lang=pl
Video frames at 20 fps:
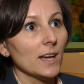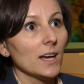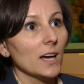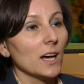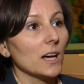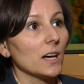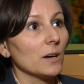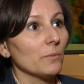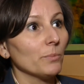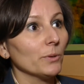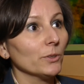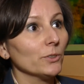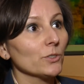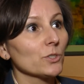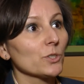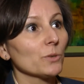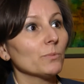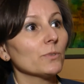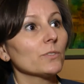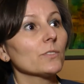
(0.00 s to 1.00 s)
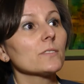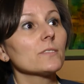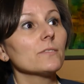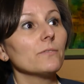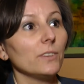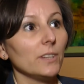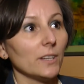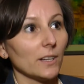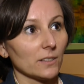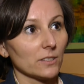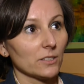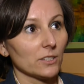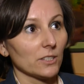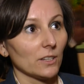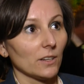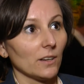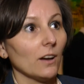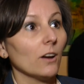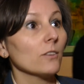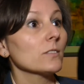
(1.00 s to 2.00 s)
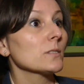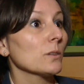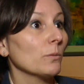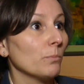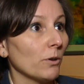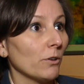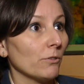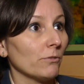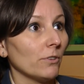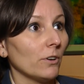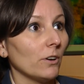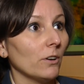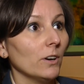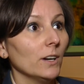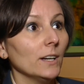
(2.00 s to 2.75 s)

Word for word: e, po to, żeby rozwijać się osobowo,